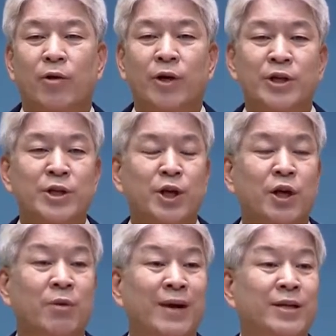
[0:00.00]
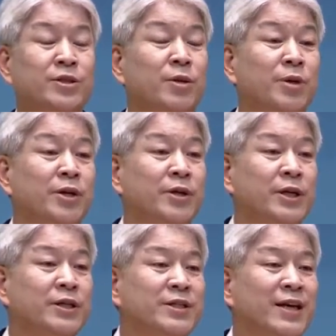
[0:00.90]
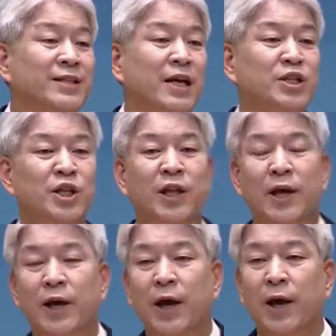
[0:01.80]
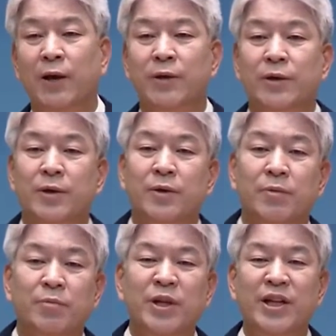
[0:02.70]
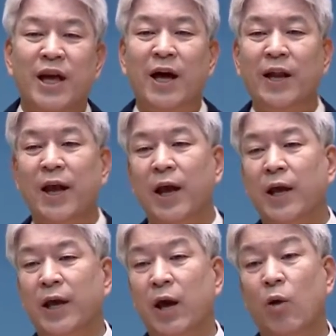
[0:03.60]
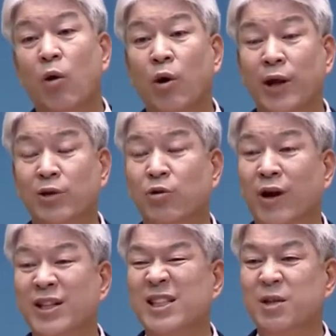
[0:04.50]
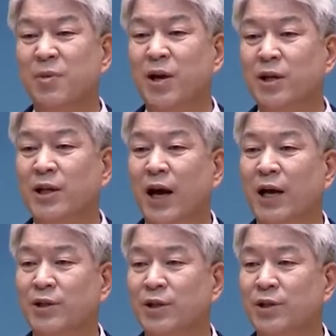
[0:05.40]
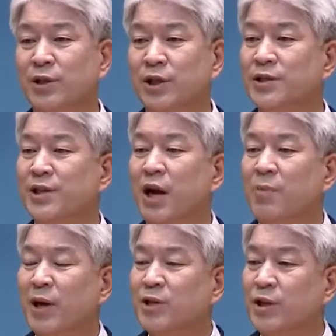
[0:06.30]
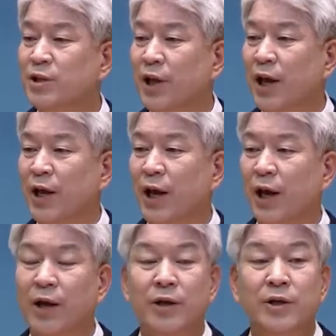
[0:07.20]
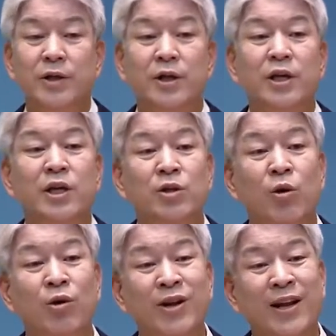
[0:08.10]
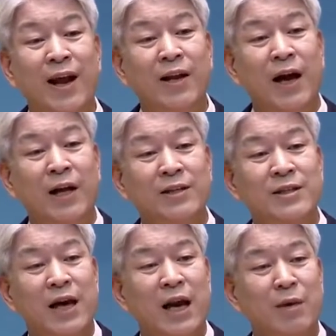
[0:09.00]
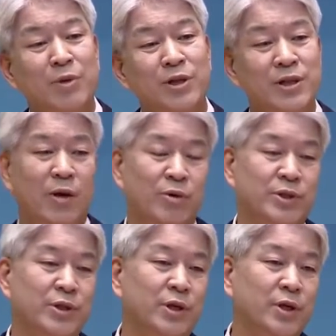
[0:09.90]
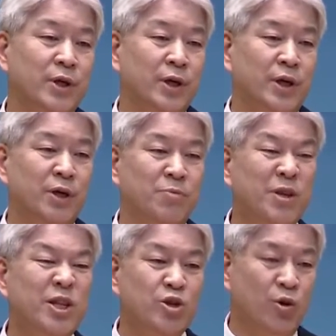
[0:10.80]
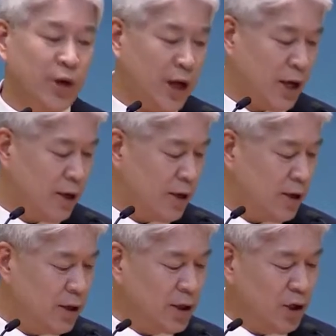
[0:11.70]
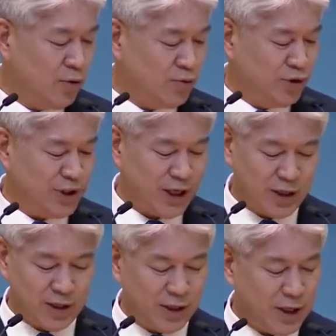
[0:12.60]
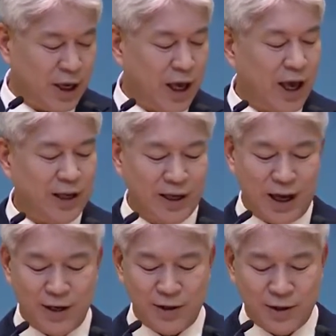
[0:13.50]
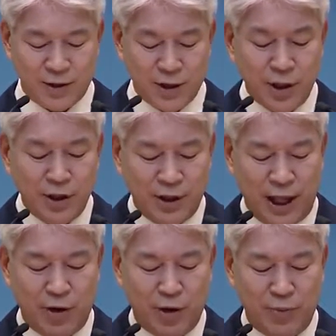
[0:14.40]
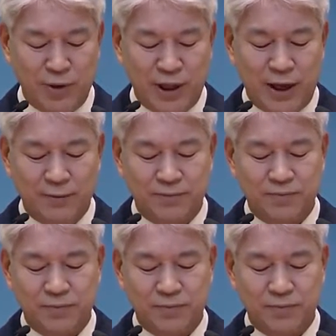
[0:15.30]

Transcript: 오늘 성경 말씀은 이 사사시대에 미디안에게 오랫동안 지배를 당하던 이스라엘 백성들에게 기도원이라는 한 사람을 세워서 이 민족의 어려운 문제를 해결하는 그런 내용입니다.